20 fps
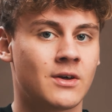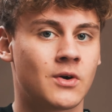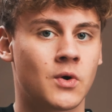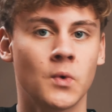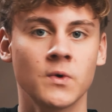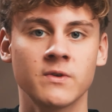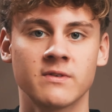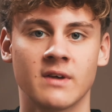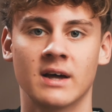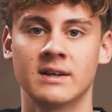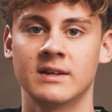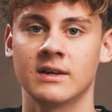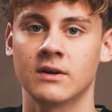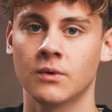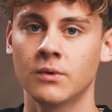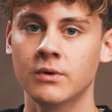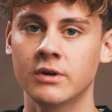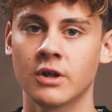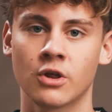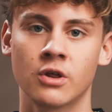einen
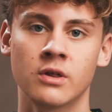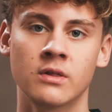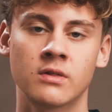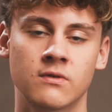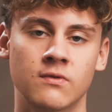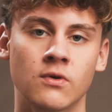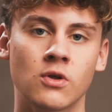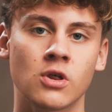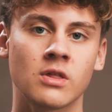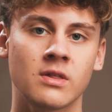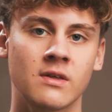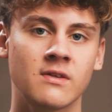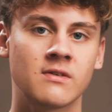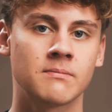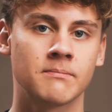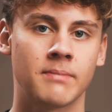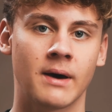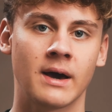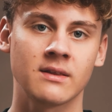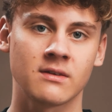großartigen Unterschied zwischen
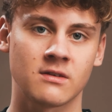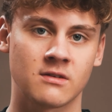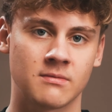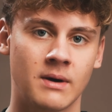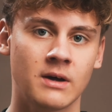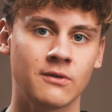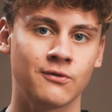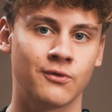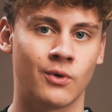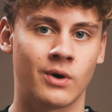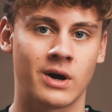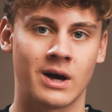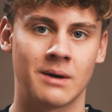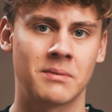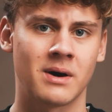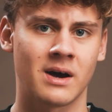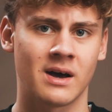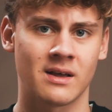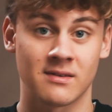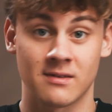diesen beiden
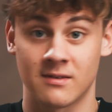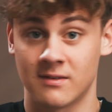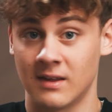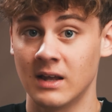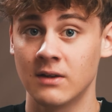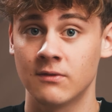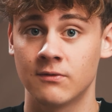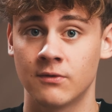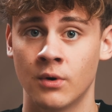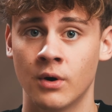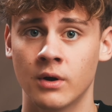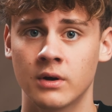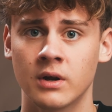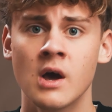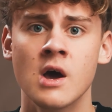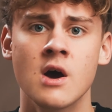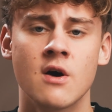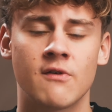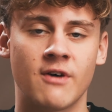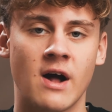Smartphone-Kameras sehen wird,
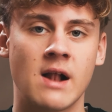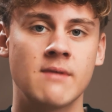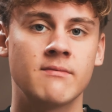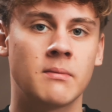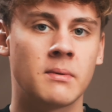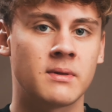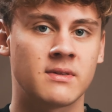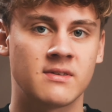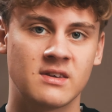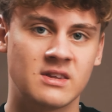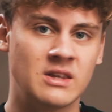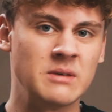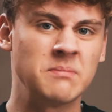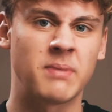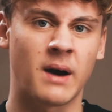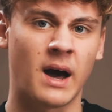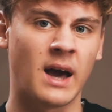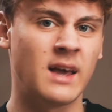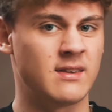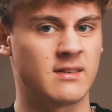vor allem wenn man sich die
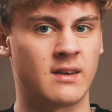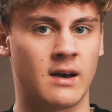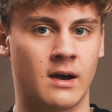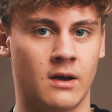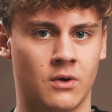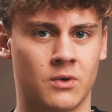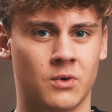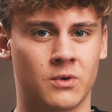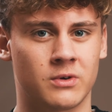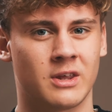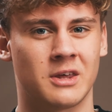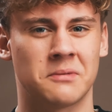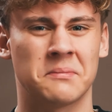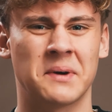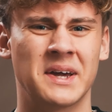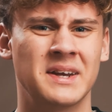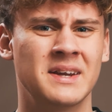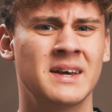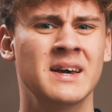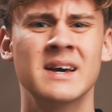Preise anguckt. Ich
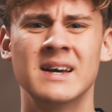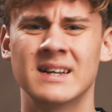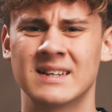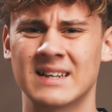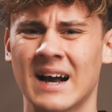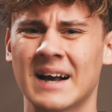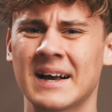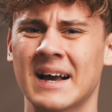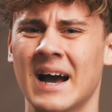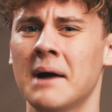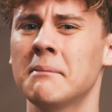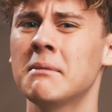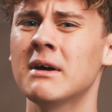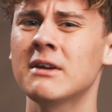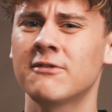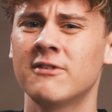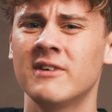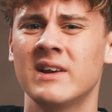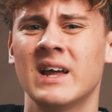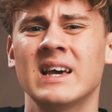meine, da kann
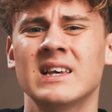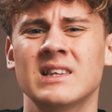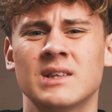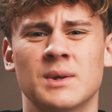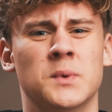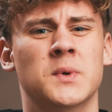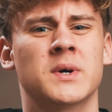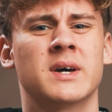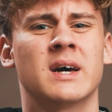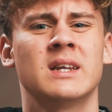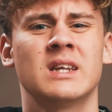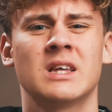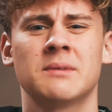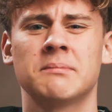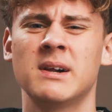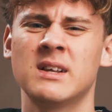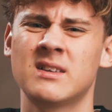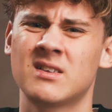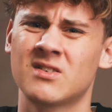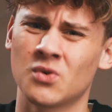man vielleicht auch gar nicht
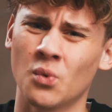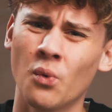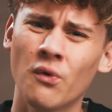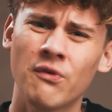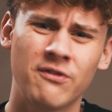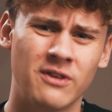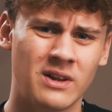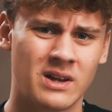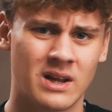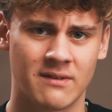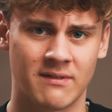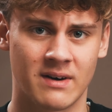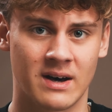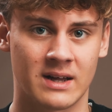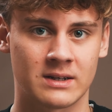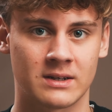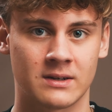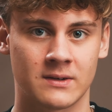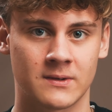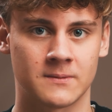mal so viel
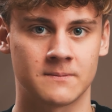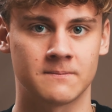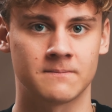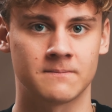erwarten.